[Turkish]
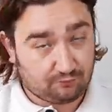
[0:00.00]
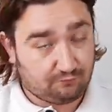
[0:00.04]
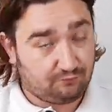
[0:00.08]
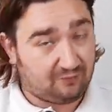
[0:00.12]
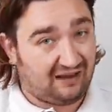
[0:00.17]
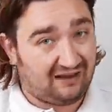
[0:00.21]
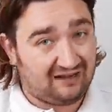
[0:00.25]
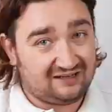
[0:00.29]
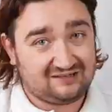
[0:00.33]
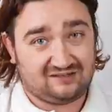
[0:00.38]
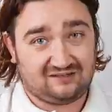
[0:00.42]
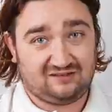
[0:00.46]

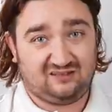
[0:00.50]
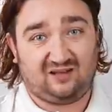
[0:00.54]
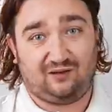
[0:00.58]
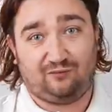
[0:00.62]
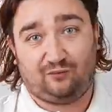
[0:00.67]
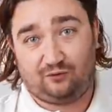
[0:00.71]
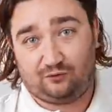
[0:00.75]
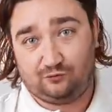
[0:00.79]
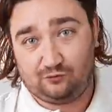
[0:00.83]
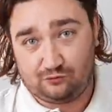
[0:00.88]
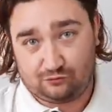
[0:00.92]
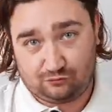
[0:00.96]
Bazısına
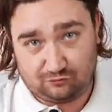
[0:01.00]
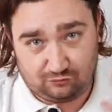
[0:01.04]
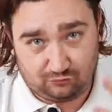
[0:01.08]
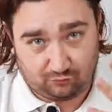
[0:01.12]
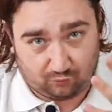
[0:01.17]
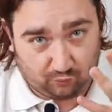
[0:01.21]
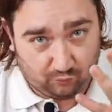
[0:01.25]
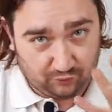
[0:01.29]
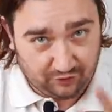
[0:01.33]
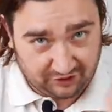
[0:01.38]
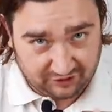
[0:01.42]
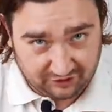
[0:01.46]
bakıyorsun
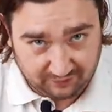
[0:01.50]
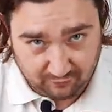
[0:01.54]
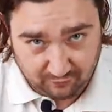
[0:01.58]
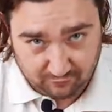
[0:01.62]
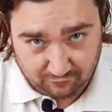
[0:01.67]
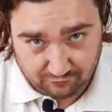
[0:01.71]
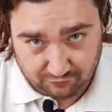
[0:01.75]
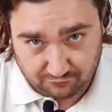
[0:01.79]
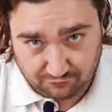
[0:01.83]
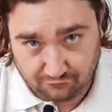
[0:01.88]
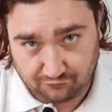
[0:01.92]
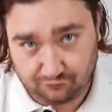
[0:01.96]
12
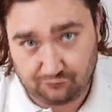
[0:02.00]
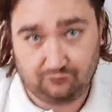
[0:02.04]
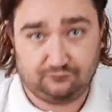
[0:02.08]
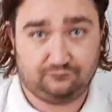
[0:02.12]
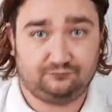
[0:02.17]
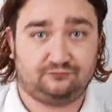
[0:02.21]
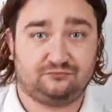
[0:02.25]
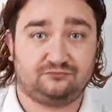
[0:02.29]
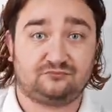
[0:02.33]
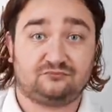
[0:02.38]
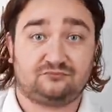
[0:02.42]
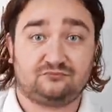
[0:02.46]
milyon euro.
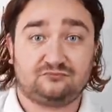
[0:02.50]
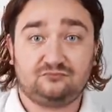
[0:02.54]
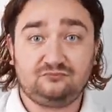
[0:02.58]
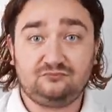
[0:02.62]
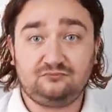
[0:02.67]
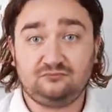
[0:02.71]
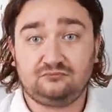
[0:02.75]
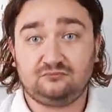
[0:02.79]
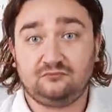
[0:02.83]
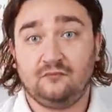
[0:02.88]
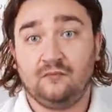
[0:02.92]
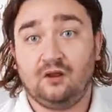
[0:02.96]
İyi para.